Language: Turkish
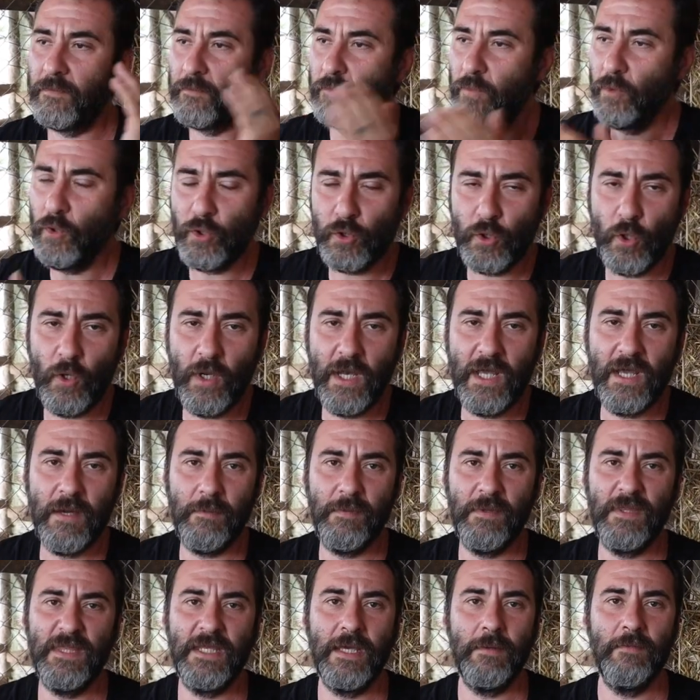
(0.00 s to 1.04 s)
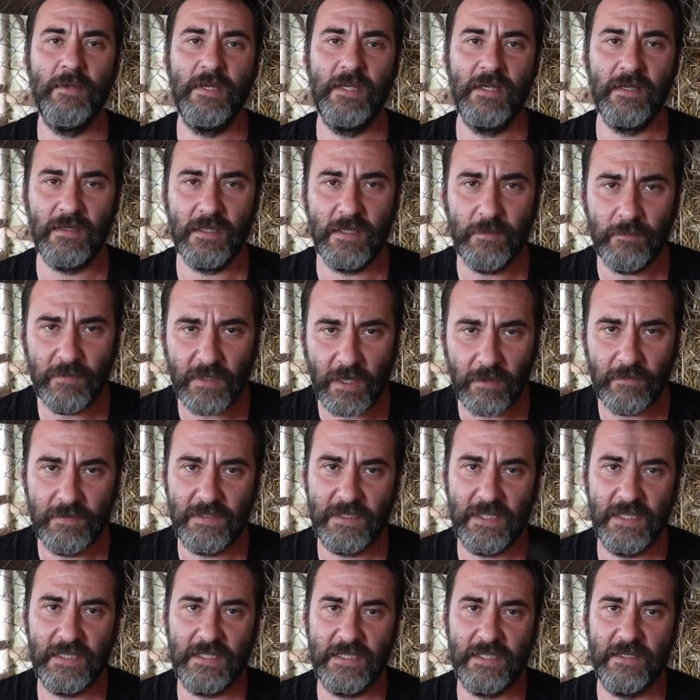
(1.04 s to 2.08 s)
bunu şöyle yapın diye bir yatırım
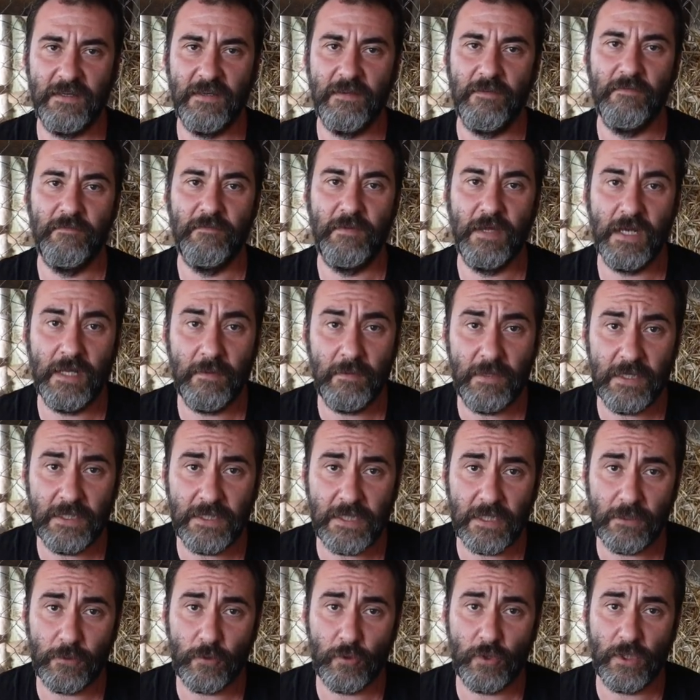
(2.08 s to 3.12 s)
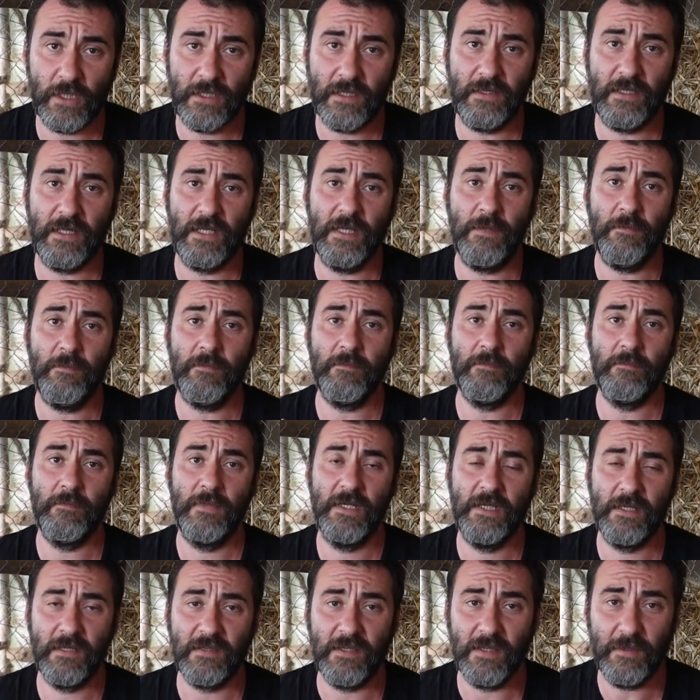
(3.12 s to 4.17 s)
tavsiyesi verebilecek düzeyde değilim.
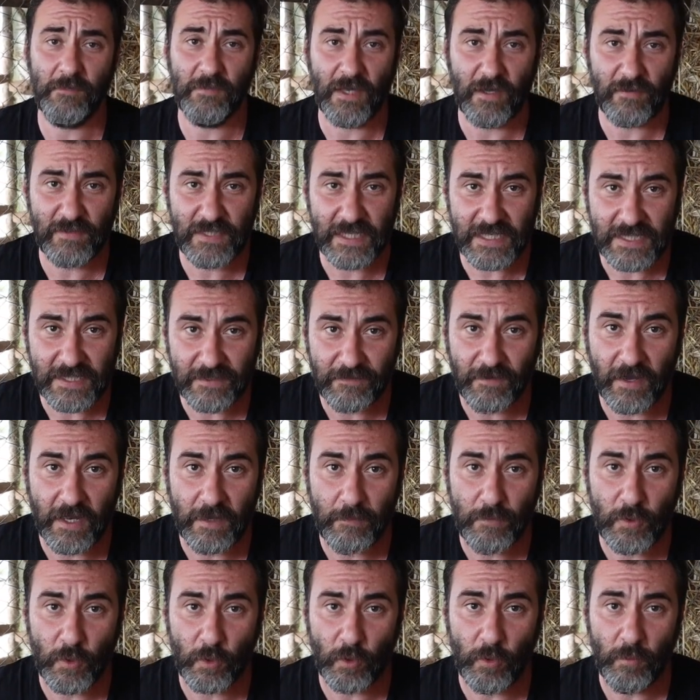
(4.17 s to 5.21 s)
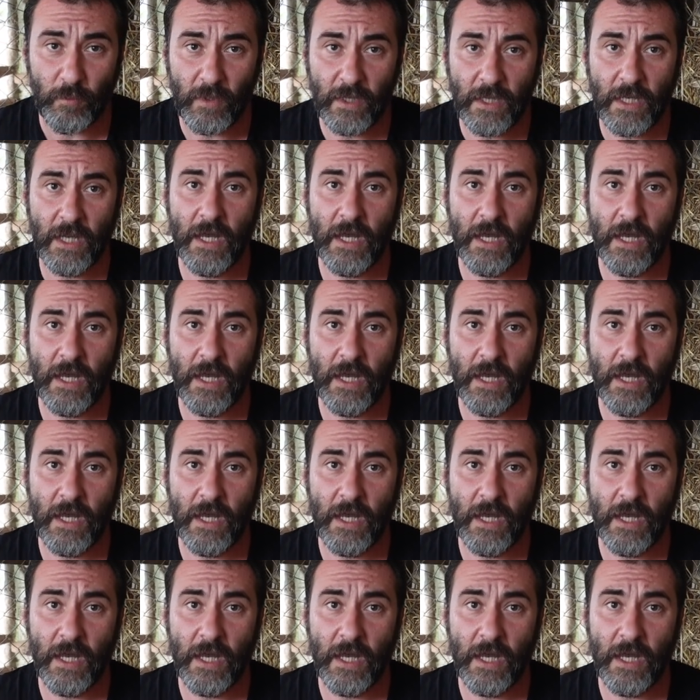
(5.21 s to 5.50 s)
Bir yatırım tavsiyesi vermiyorum.